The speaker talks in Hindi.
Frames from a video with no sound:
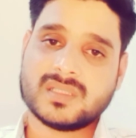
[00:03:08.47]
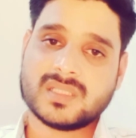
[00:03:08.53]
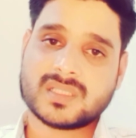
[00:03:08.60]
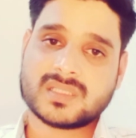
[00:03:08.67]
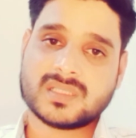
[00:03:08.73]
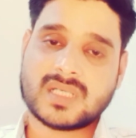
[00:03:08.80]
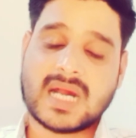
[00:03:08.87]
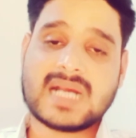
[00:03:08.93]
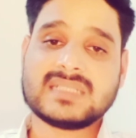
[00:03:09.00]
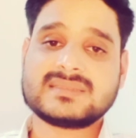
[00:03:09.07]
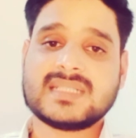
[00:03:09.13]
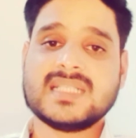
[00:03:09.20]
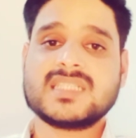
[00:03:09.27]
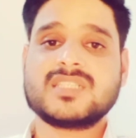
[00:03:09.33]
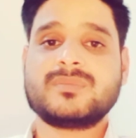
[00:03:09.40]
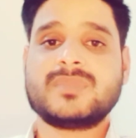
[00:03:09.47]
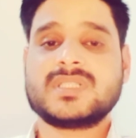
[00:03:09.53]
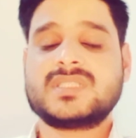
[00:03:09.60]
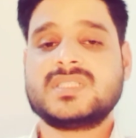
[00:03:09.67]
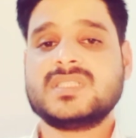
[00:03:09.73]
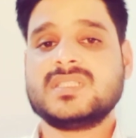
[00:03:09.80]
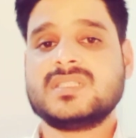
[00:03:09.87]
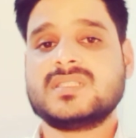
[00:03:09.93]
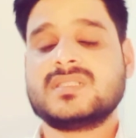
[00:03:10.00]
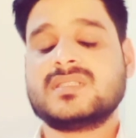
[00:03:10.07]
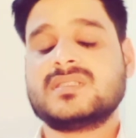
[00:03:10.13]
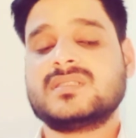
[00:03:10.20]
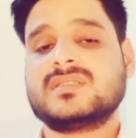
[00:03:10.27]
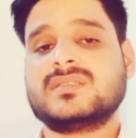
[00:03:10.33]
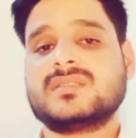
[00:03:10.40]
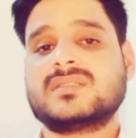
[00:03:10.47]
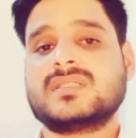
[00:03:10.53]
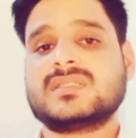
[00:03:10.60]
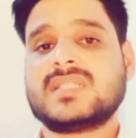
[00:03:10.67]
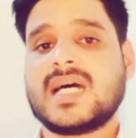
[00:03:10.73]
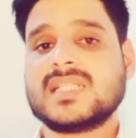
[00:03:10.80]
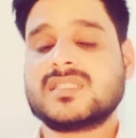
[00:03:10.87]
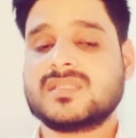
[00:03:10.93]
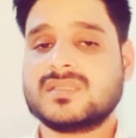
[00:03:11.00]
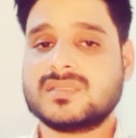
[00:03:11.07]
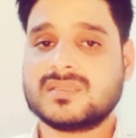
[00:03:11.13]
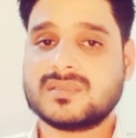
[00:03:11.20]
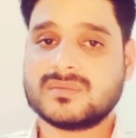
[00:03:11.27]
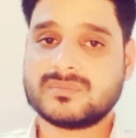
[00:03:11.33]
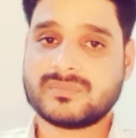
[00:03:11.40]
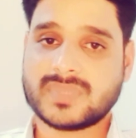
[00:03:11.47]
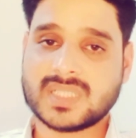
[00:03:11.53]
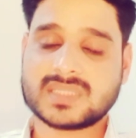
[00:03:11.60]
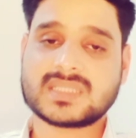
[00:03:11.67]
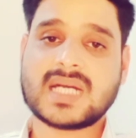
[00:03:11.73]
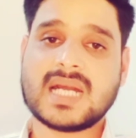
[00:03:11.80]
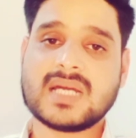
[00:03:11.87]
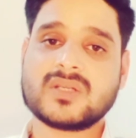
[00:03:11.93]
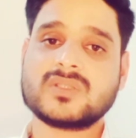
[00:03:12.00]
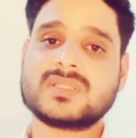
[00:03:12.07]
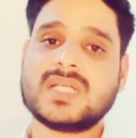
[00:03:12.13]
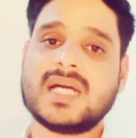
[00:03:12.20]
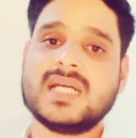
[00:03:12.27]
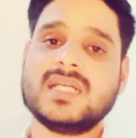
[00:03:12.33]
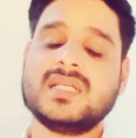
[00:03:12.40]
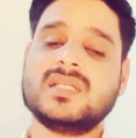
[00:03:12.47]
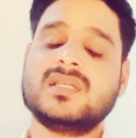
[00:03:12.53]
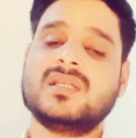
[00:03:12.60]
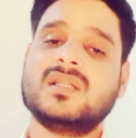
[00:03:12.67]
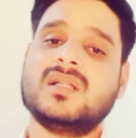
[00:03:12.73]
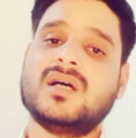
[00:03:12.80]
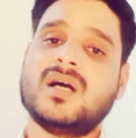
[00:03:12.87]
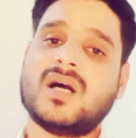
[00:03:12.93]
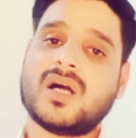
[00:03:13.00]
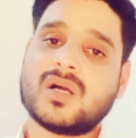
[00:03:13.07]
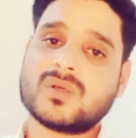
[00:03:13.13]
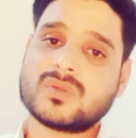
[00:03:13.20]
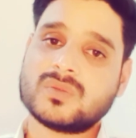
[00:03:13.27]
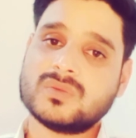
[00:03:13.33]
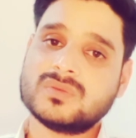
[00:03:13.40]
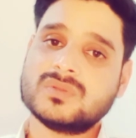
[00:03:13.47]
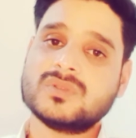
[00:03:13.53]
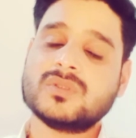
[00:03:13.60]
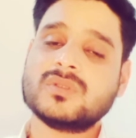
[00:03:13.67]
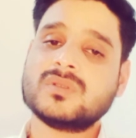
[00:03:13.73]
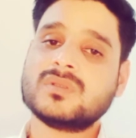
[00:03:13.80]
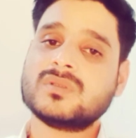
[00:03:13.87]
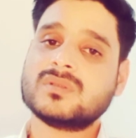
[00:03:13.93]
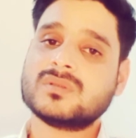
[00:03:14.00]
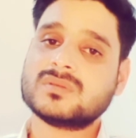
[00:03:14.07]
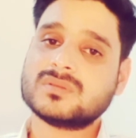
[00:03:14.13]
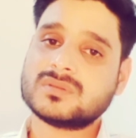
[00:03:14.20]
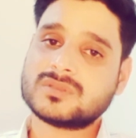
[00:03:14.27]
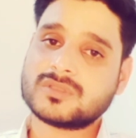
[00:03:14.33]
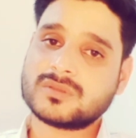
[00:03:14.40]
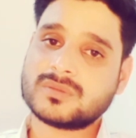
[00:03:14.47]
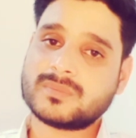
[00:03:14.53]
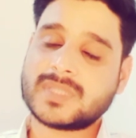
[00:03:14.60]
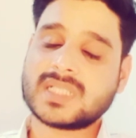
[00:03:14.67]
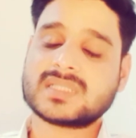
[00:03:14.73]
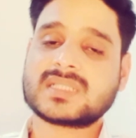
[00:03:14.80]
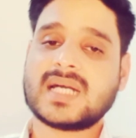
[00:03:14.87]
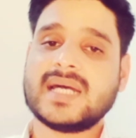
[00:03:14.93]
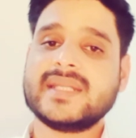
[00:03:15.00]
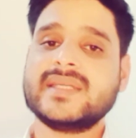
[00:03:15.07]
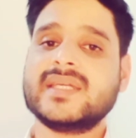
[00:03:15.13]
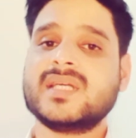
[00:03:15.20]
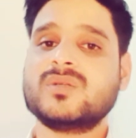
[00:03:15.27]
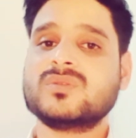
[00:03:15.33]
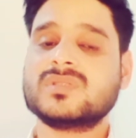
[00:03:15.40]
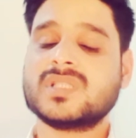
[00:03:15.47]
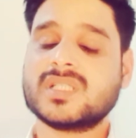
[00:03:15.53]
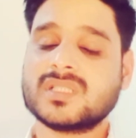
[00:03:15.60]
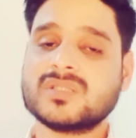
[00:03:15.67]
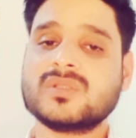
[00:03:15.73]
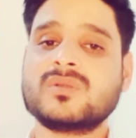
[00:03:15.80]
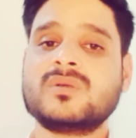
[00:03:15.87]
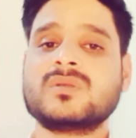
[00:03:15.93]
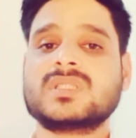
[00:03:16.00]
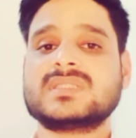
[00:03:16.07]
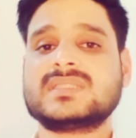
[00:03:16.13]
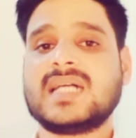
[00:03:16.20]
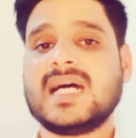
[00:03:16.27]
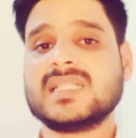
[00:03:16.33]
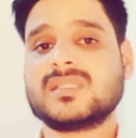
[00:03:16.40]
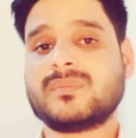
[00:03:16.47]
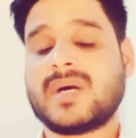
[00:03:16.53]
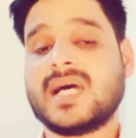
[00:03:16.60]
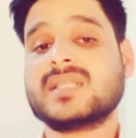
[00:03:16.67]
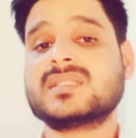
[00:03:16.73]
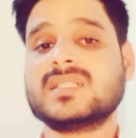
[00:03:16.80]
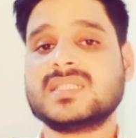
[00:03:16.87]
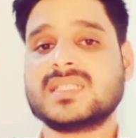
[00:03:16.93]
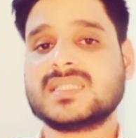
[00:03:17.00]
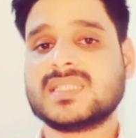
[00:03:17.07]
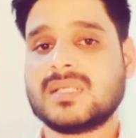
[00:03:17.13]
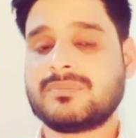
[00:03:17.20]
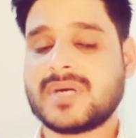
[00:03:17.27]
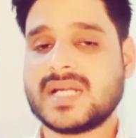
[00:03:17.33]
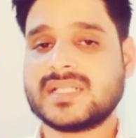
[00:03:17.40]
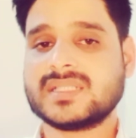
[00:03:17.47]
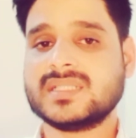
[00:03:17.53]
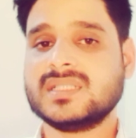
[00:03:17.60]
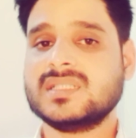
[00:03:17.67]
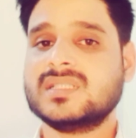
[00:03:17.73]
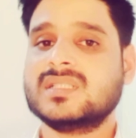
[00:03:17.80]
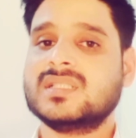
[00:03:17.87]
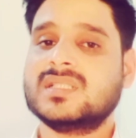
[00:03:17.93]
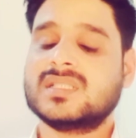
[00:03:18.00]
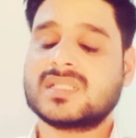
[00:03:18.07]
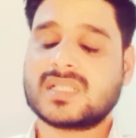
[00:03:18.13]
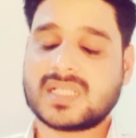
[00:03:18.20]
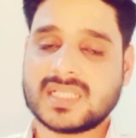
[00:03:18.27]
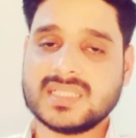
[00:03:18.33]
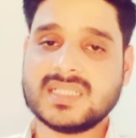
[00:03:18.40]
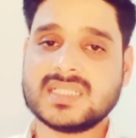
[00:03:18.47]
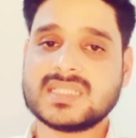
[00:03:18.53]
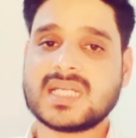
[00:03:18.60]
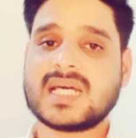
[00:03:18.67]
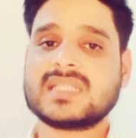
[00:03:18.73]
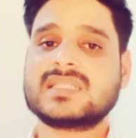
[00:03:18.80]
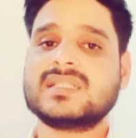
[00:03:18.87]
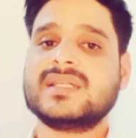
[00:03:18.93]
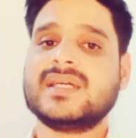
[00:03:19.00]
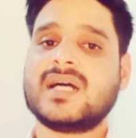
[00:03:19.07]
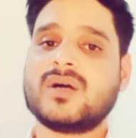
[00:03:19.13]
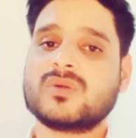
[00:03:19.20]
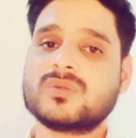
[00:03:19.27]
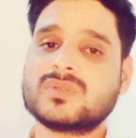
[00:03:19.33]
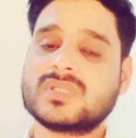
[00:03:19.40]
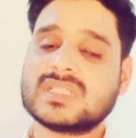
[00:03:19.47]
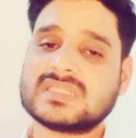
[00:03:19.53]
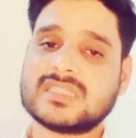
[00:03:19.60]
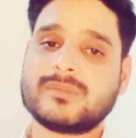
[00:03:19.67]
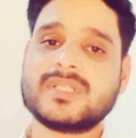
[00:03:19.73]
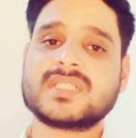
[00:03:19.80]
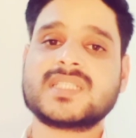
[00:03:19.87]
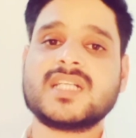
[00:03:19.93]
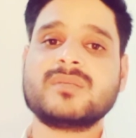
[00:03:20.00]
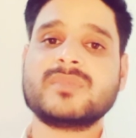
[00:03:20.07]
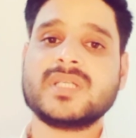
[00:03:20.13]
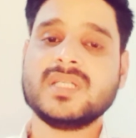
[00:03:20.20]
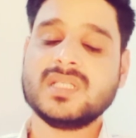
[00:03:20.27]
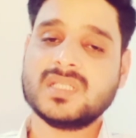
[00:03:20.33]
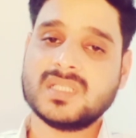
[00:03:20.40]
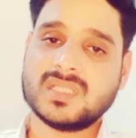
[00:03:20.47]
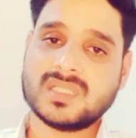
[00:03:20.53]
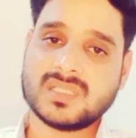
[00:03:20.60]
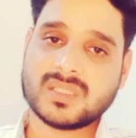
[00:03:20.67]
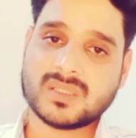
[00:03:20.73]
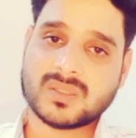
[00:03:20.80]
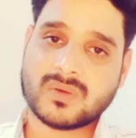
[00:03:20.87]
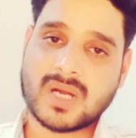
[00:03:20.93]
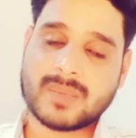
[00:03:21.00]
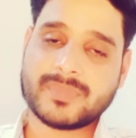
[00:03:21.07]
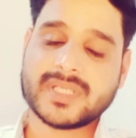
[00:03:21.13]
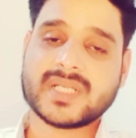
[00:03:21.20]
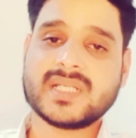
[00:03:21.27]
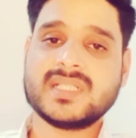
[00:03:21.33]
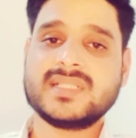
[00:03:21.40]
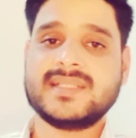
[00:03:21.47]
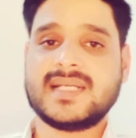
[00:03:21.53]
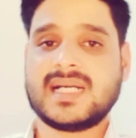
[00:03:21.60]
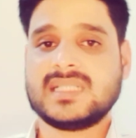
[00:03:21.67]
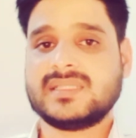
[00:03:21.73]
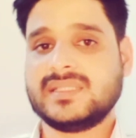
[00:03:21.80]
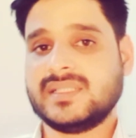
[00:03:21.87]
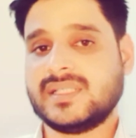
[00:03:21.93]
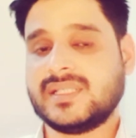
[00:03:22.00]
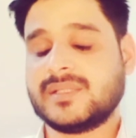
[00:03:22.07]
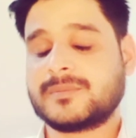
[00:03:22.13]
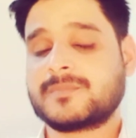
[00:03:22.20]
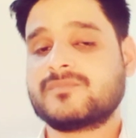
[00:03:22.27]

एक आठ साल की बच्ची के साथ बलात्कार होता है और उन दो जो बलात्कारी हैं उन दरिंदों के साथ भारतीय जनता पार्टी खड़ी नजर आती है और उनके समर्थन में वहाँ पर रैली निकालती है